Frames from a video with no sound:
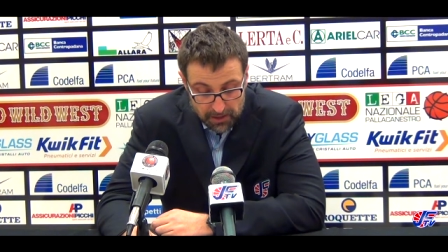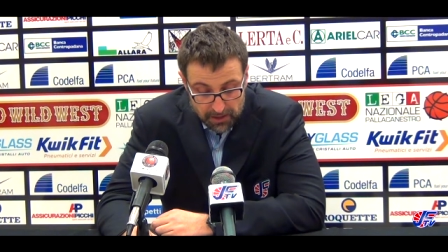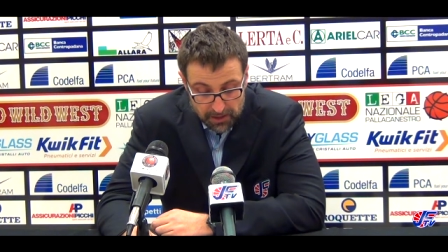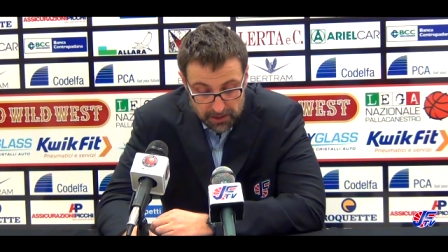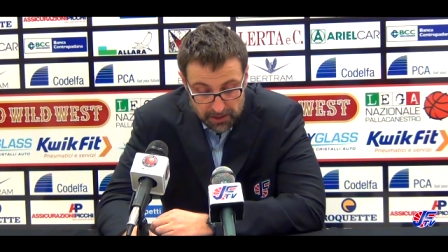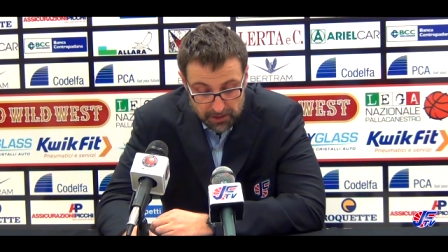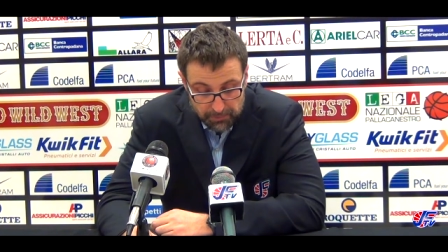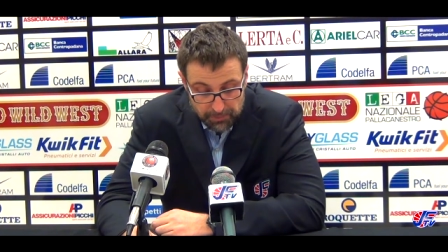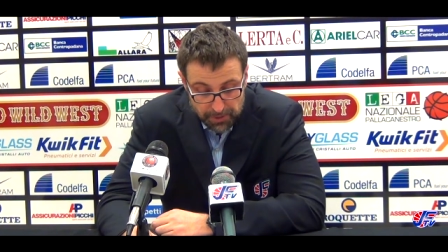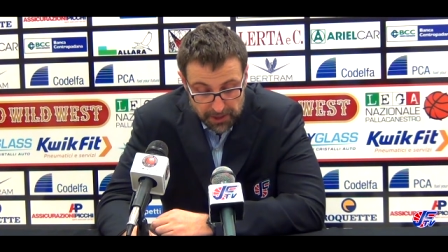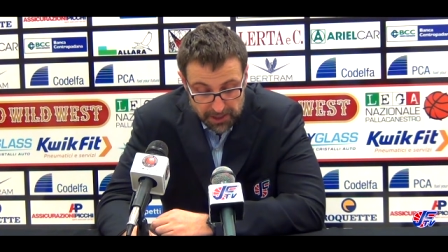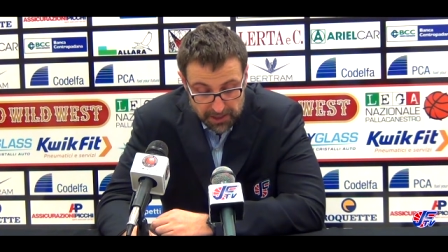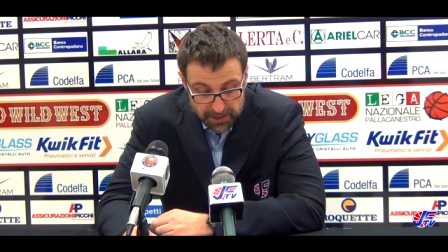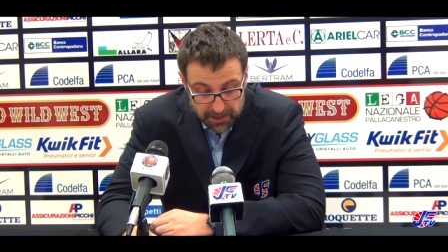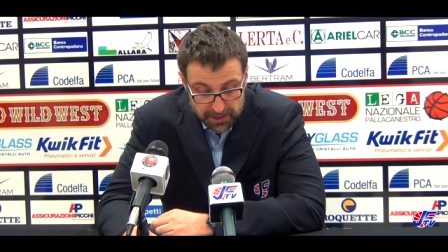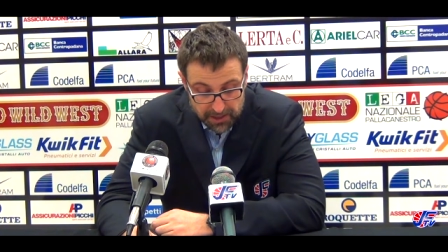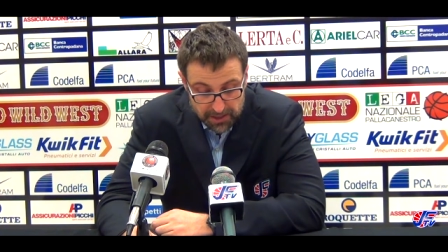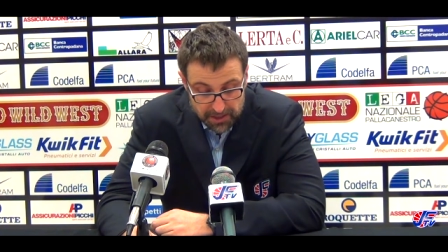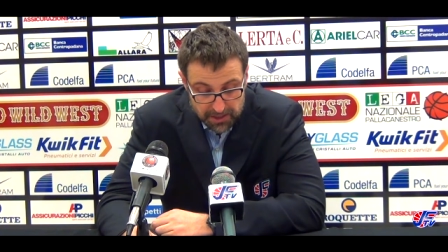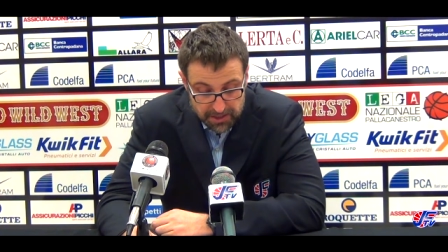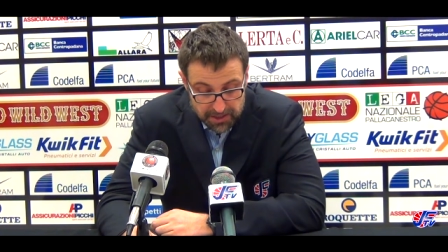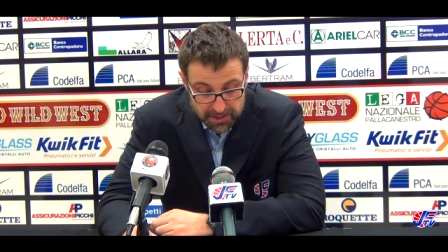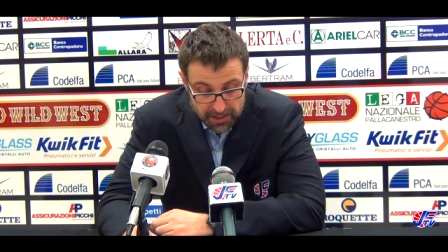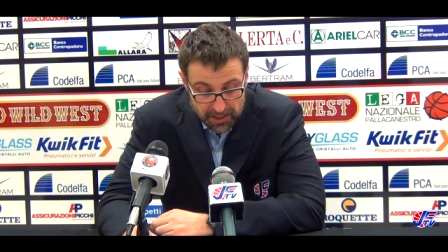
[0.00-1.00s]
di
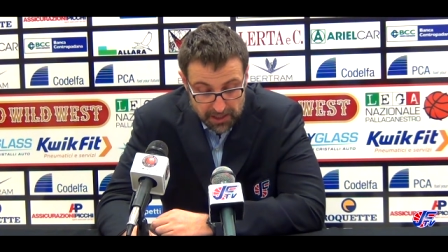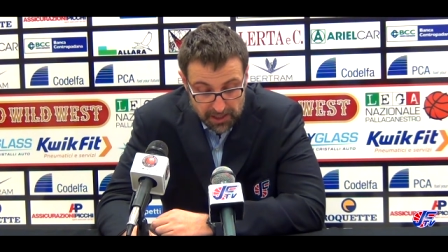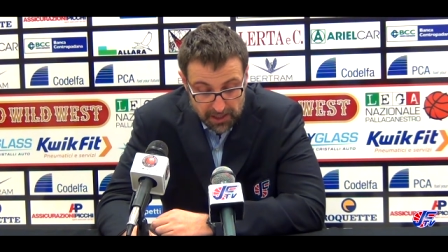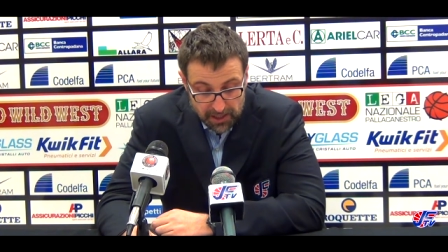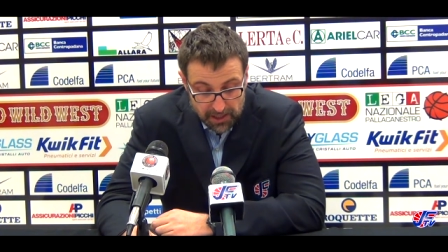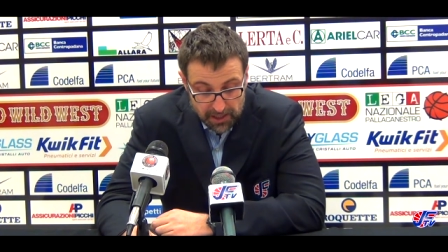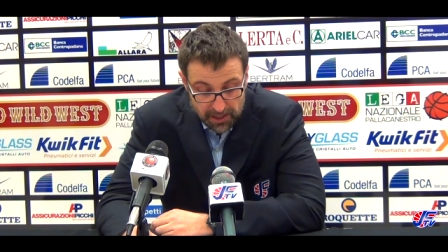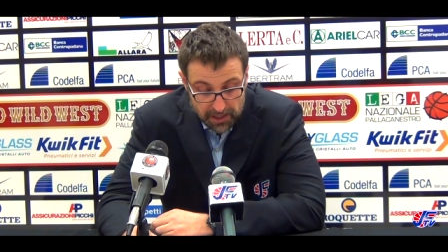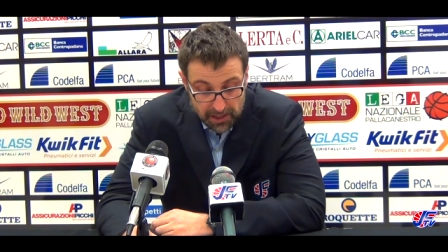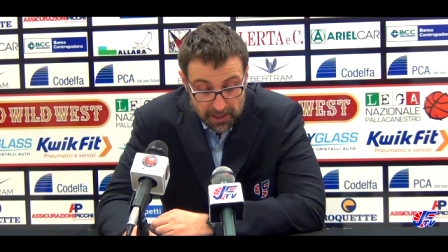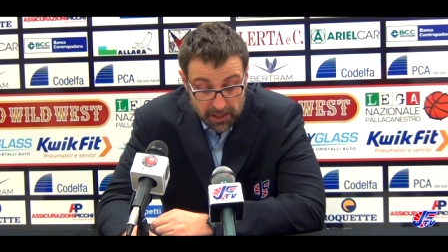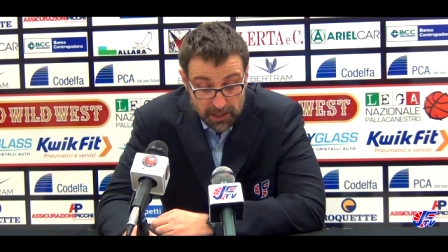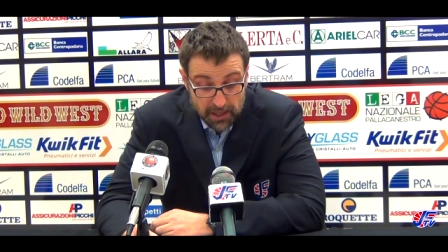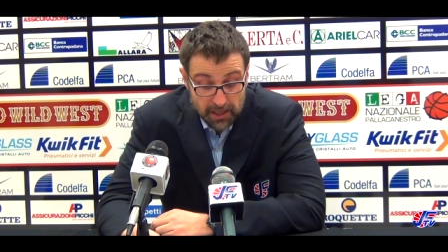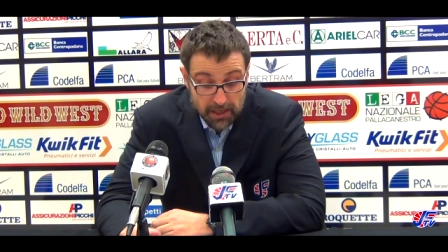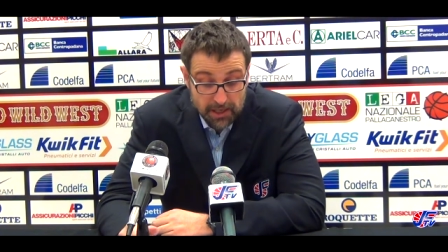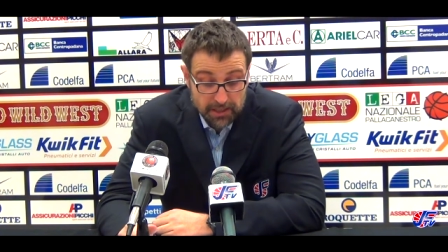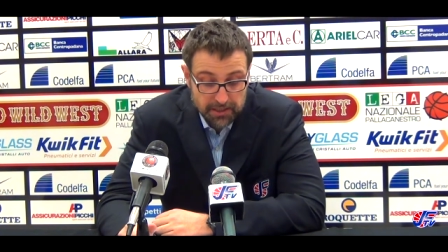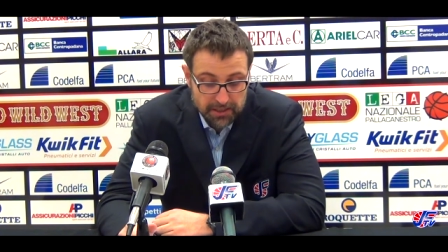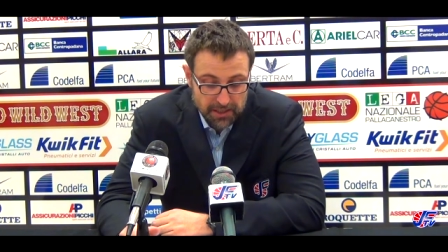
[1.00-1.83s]
Pinkins e, e